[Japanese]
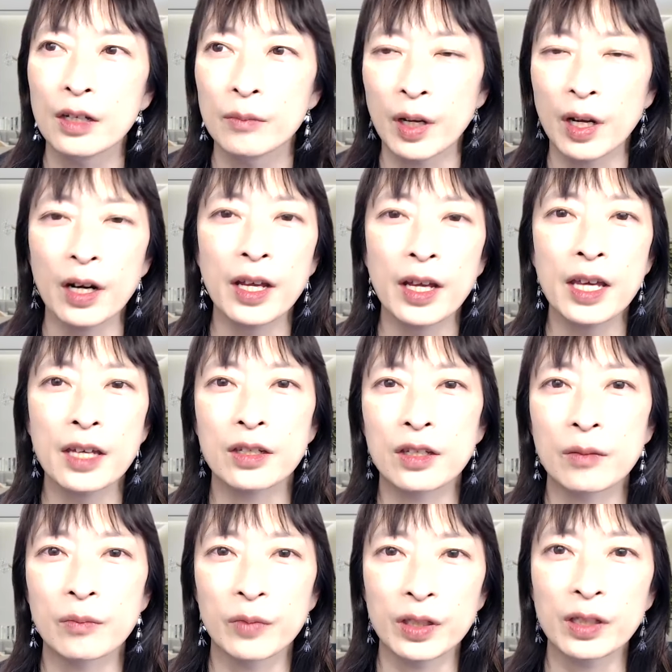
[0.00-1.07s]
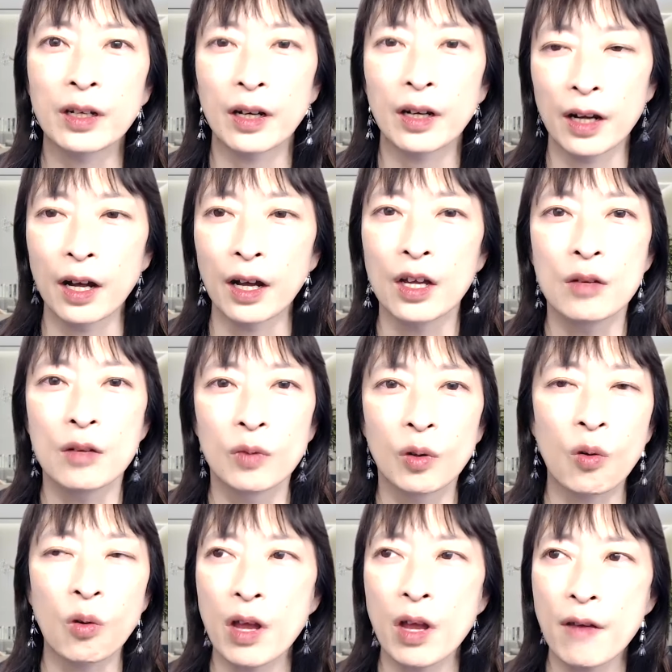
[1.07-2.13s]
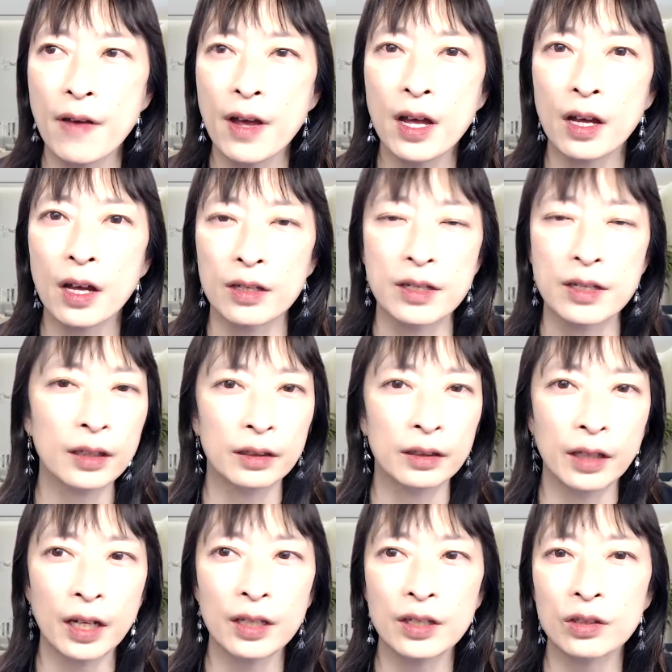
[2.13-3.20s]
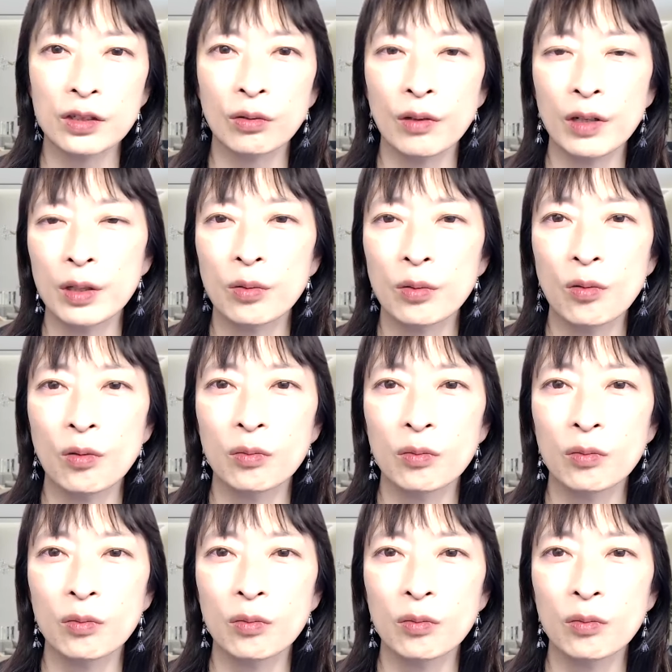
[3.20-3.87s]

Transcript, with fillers: まあ、から元気でもいいから、もうこれが絶対に人は喜